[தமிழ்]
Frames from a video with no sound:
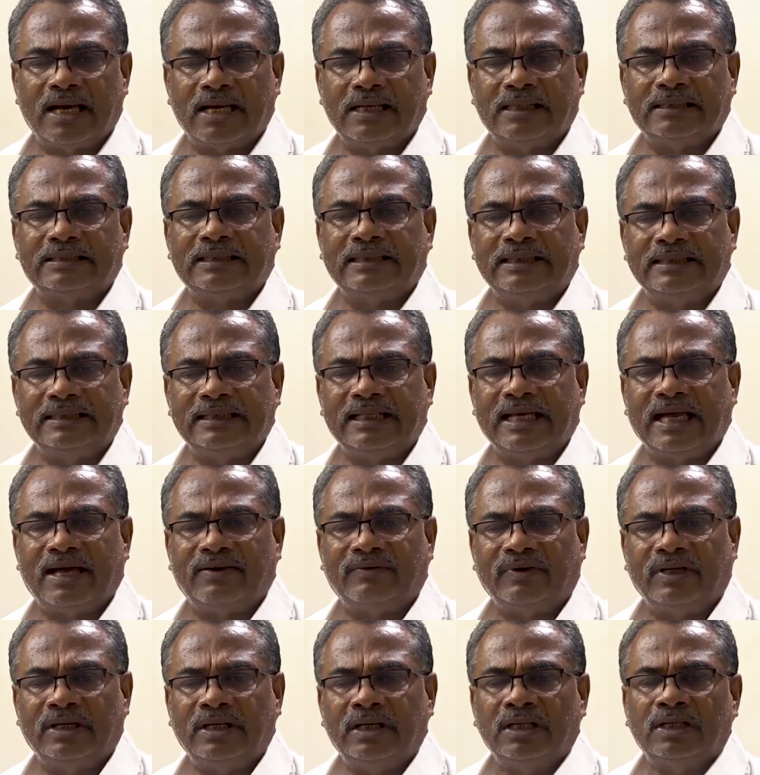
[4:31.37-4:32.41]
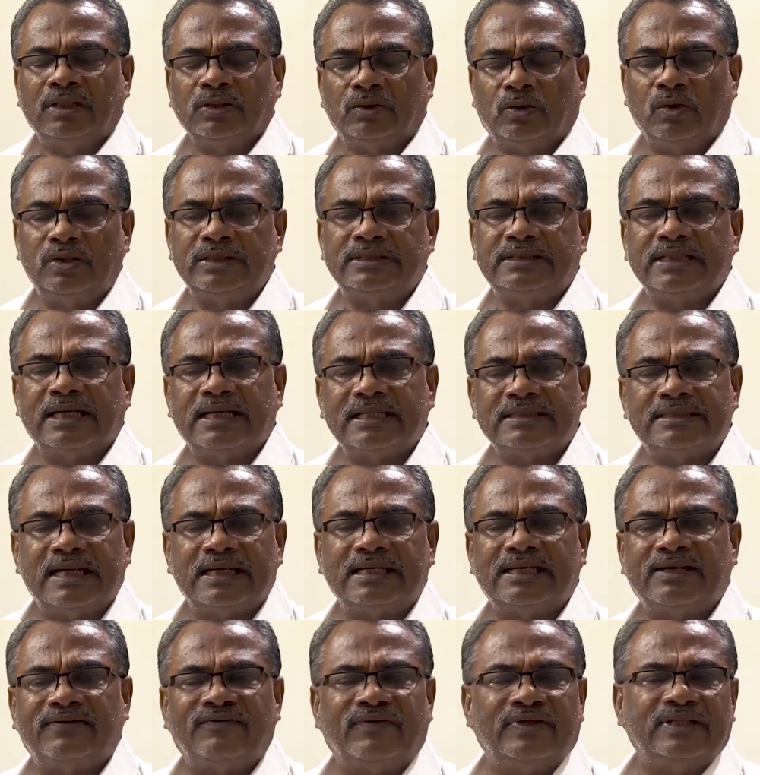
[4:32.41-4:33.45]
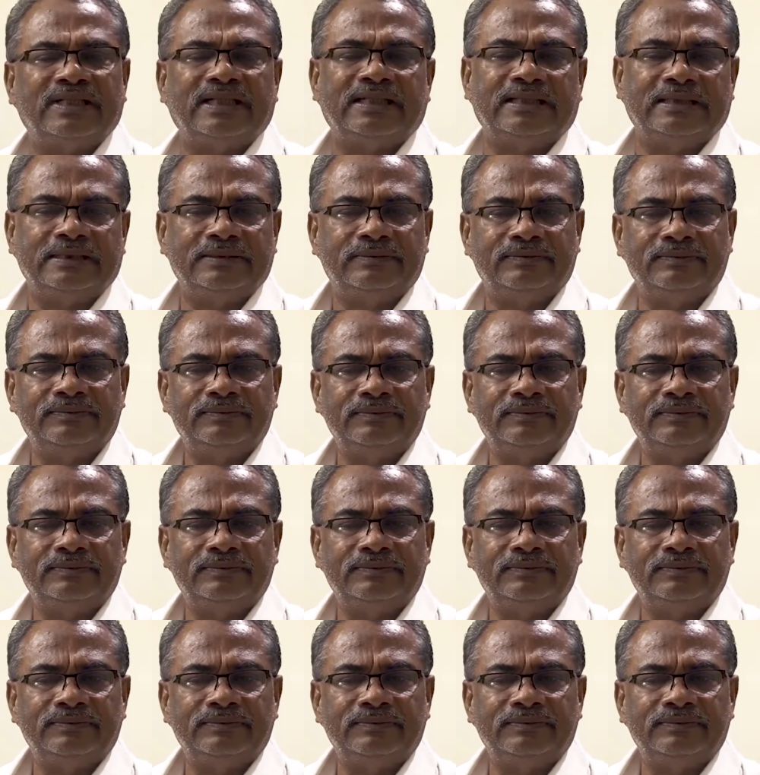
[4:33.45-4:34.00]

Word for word: காலத்தில் இந்தியாவில் தொழிற்சங்க சட்டம் வந்தது